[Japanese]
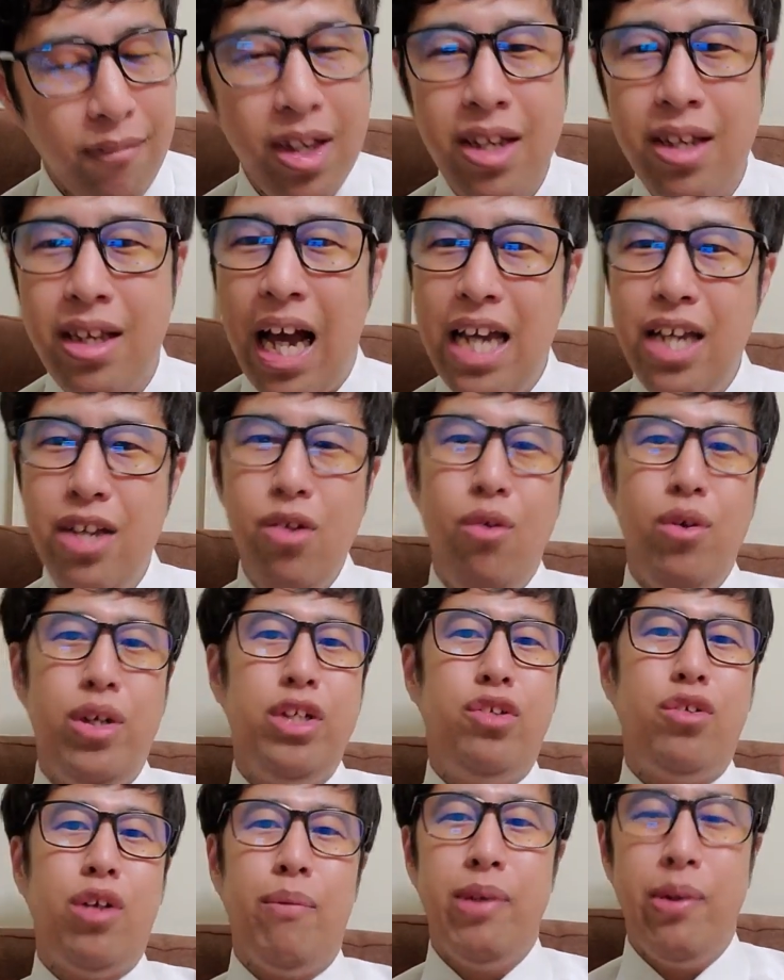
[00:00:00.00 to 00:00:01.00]
対応機
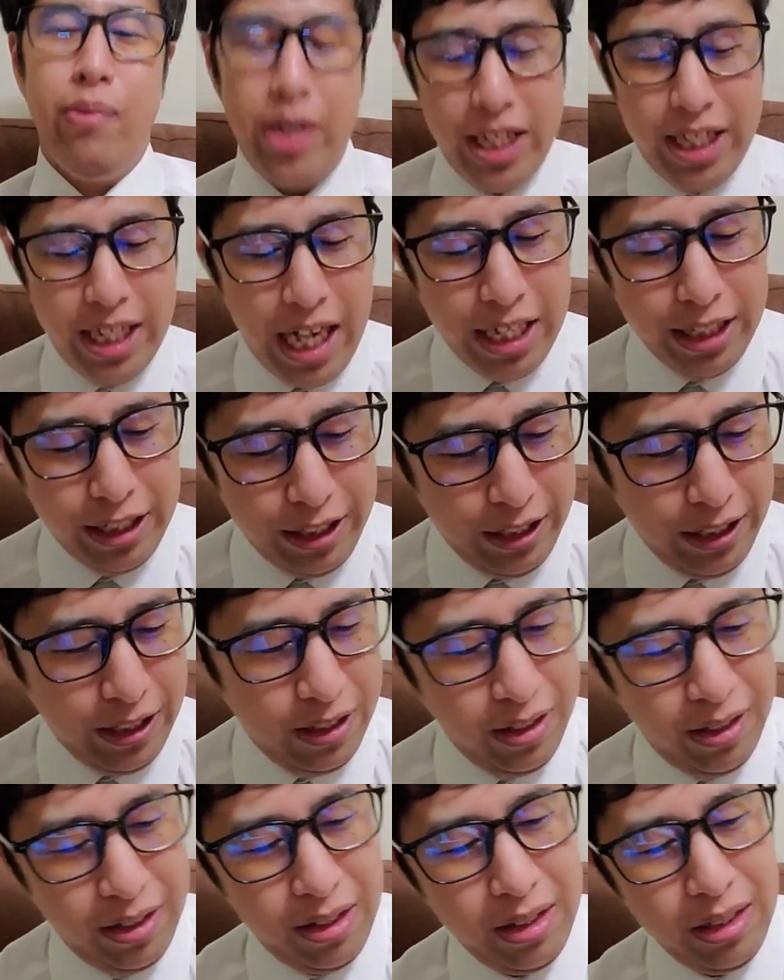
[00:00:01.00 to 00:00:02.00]
種とか見てもきりないし、
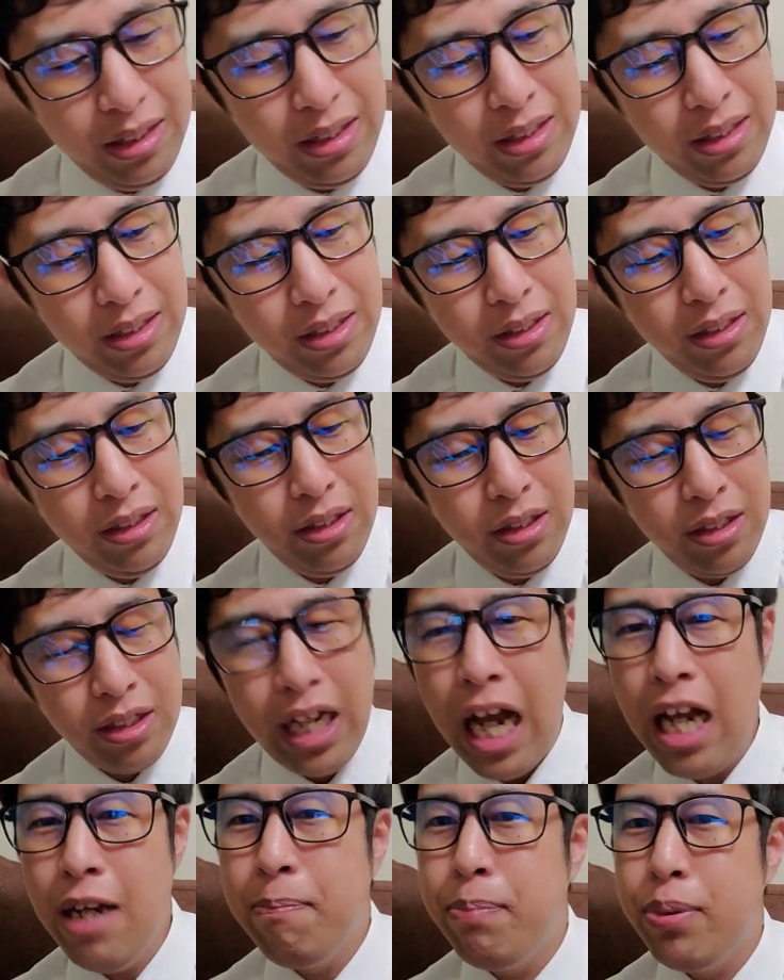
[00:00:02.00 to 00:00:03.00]

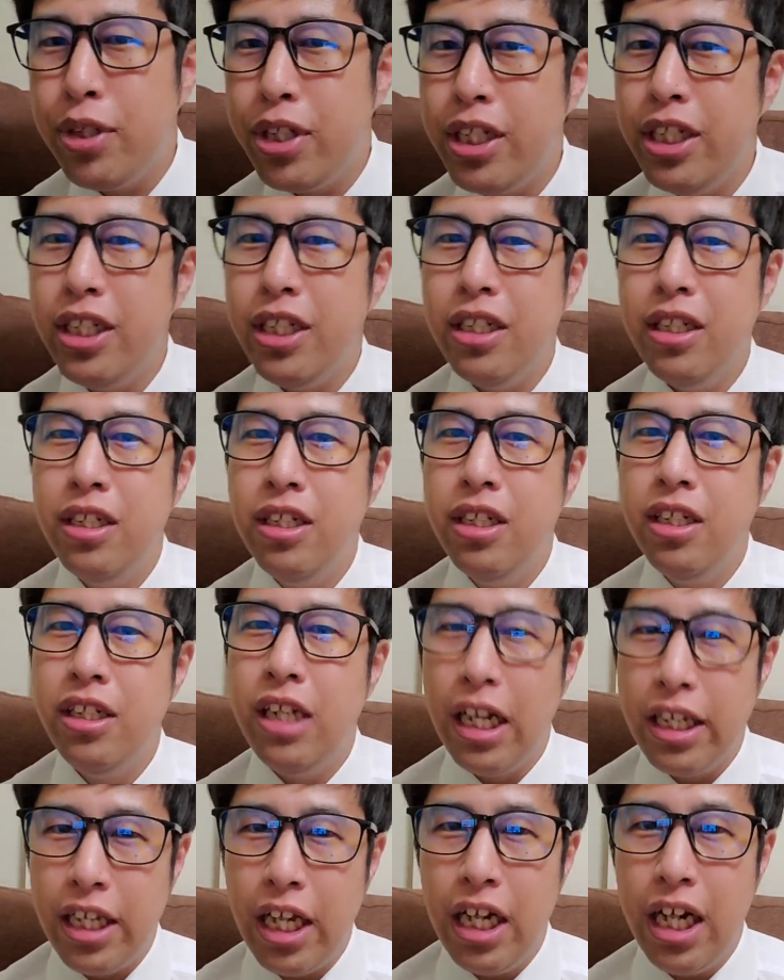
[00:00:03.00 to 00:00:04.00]
タイプ C
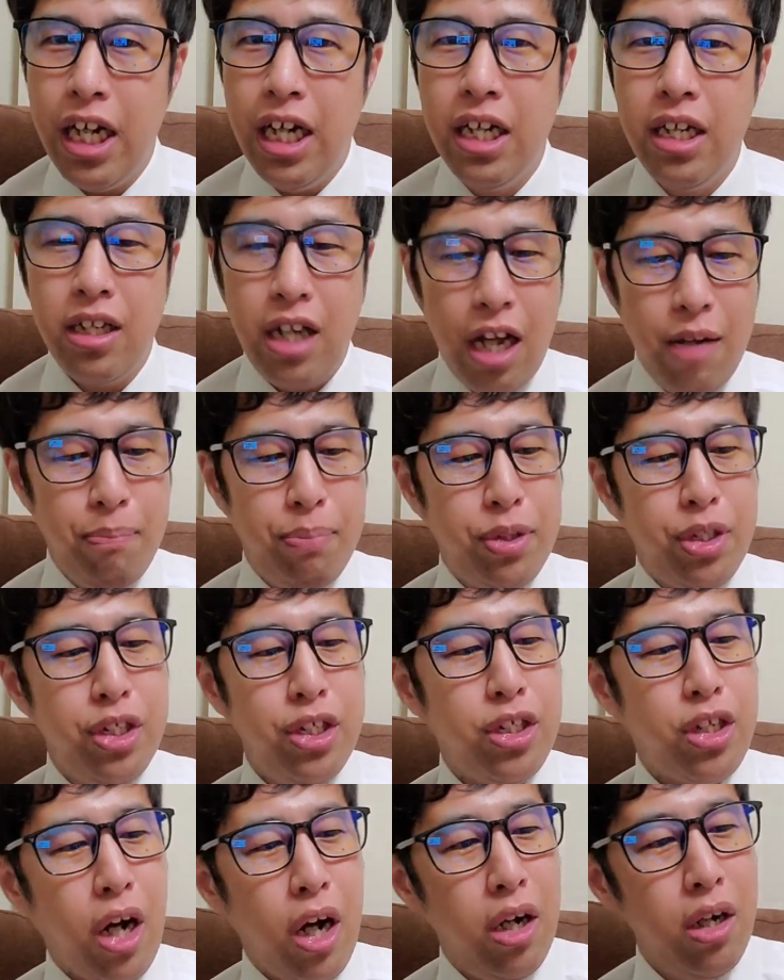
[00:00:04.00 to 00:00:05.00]
だったな。タイプ
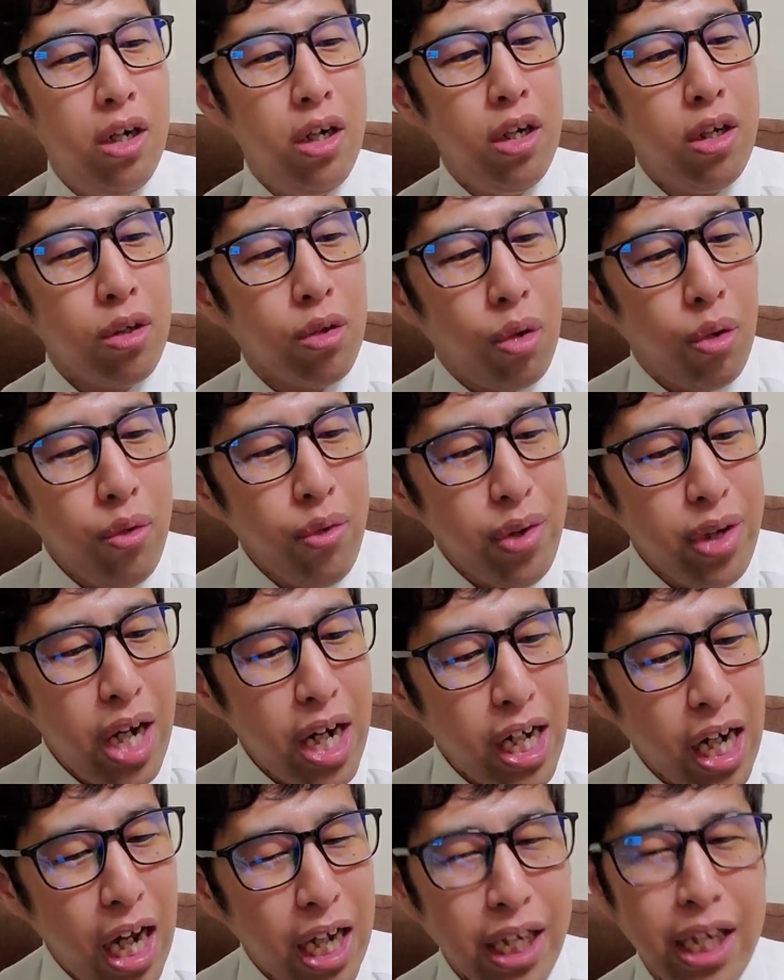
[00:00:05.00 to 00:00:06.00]
C か。こんな
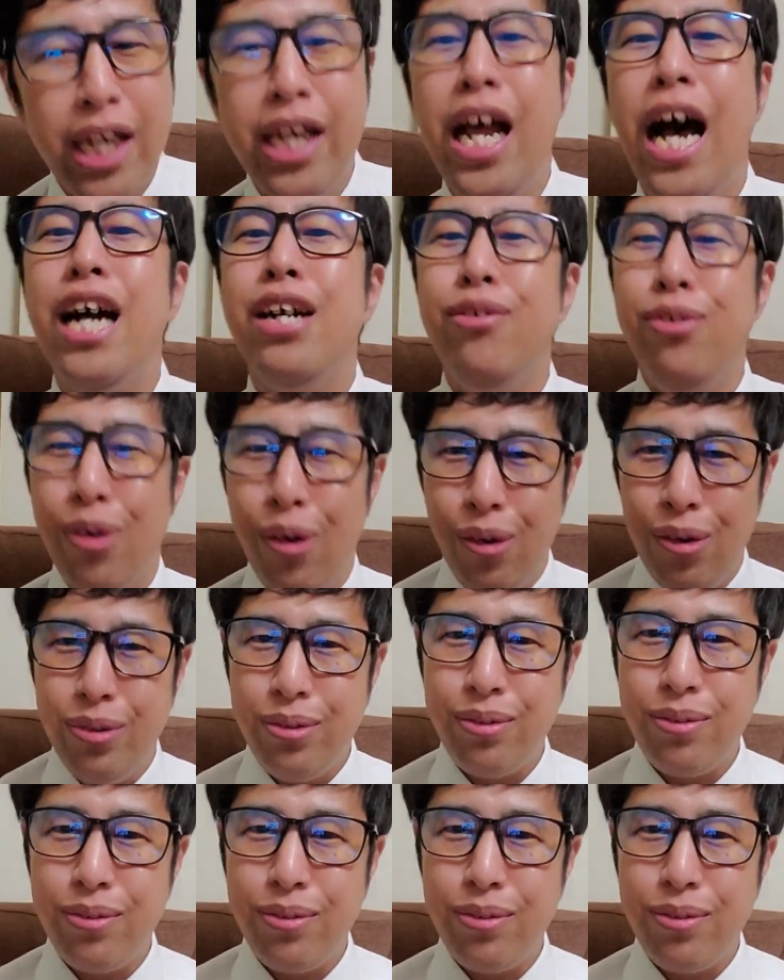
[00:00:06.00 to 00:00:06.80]
かってなるの。